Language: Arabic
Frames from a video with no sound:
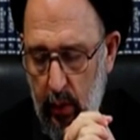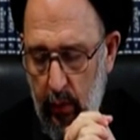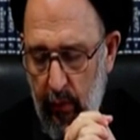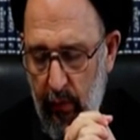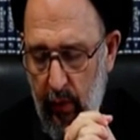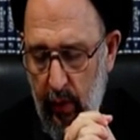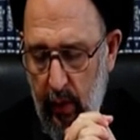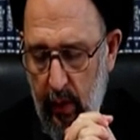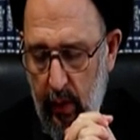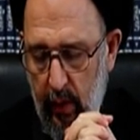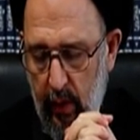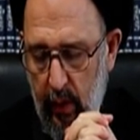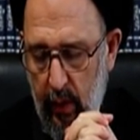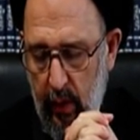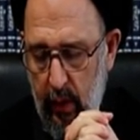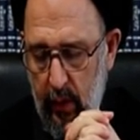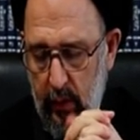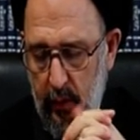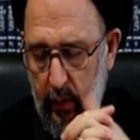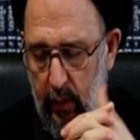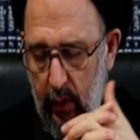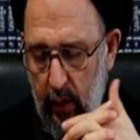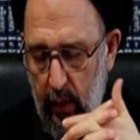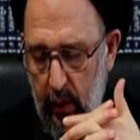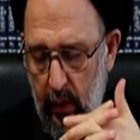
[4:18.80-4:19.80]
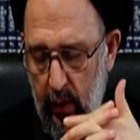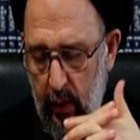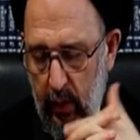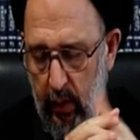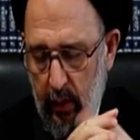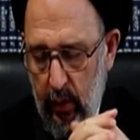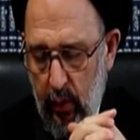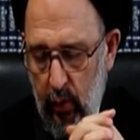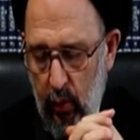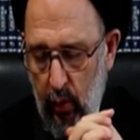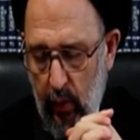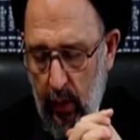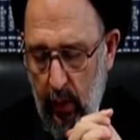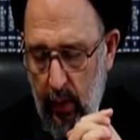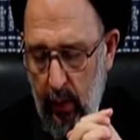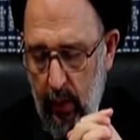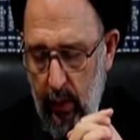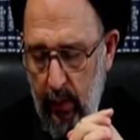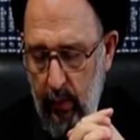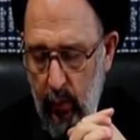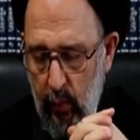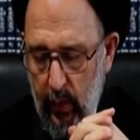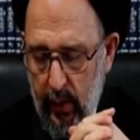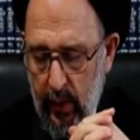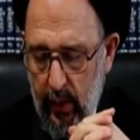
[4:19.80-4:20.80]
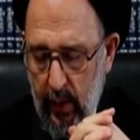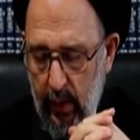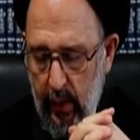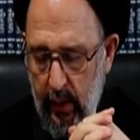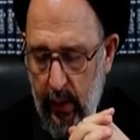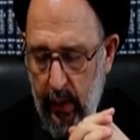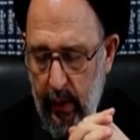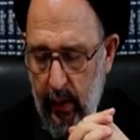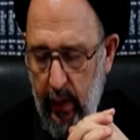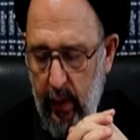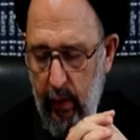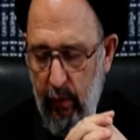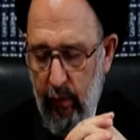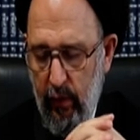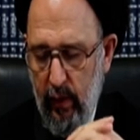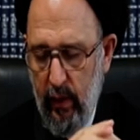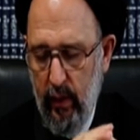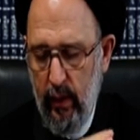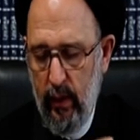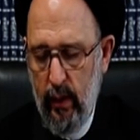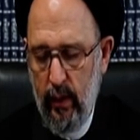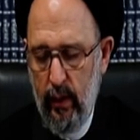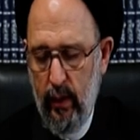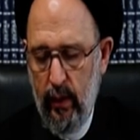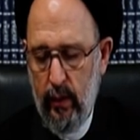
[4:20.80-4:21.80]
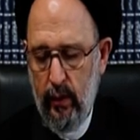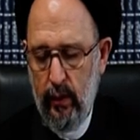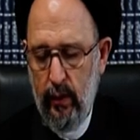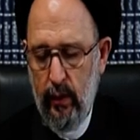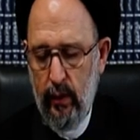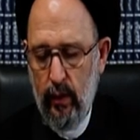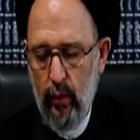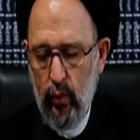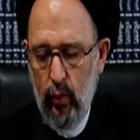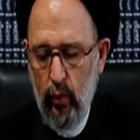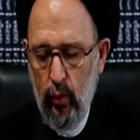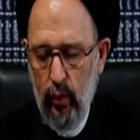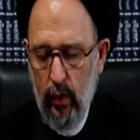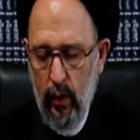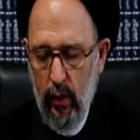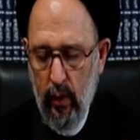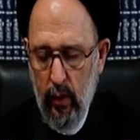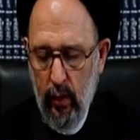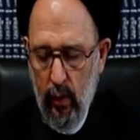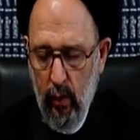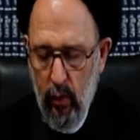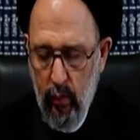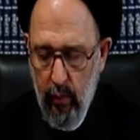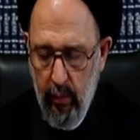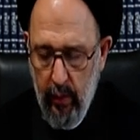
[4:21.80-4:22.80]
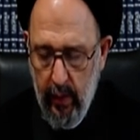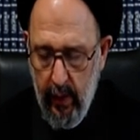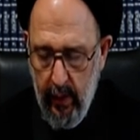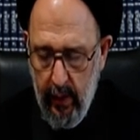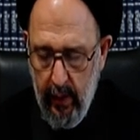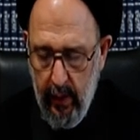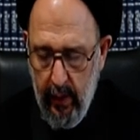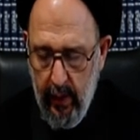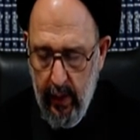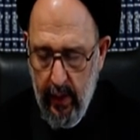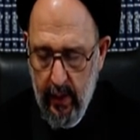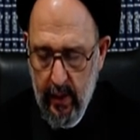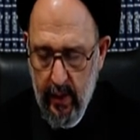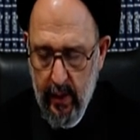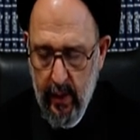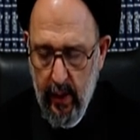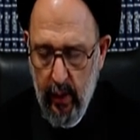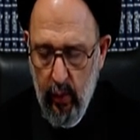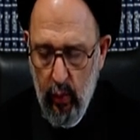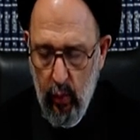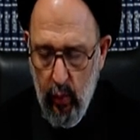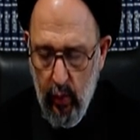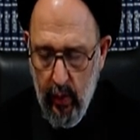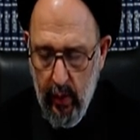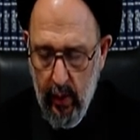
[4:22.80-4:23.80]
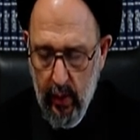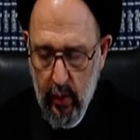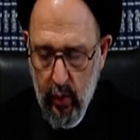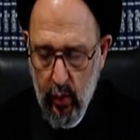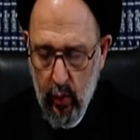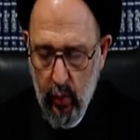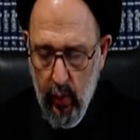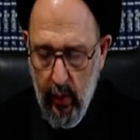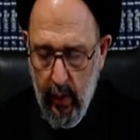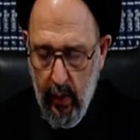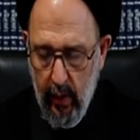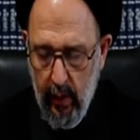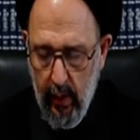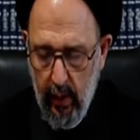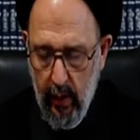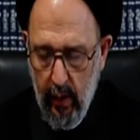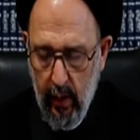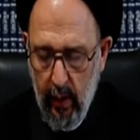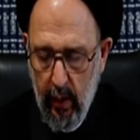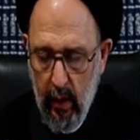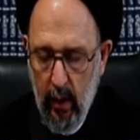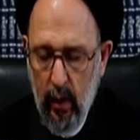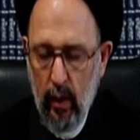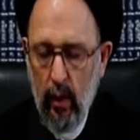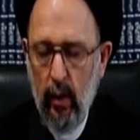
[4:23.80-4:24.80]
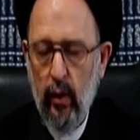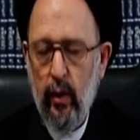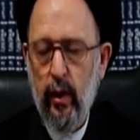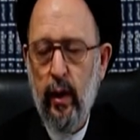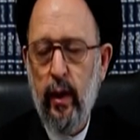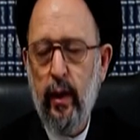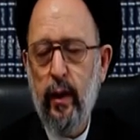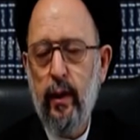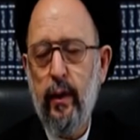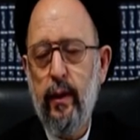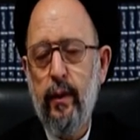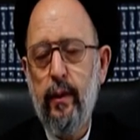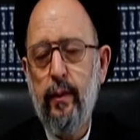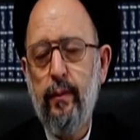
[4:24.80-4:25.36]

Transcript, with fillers: فقرات الدعاء وصلنا إلى الفقرة التي تقول اللهم إني أسألك سؤال خاضعاً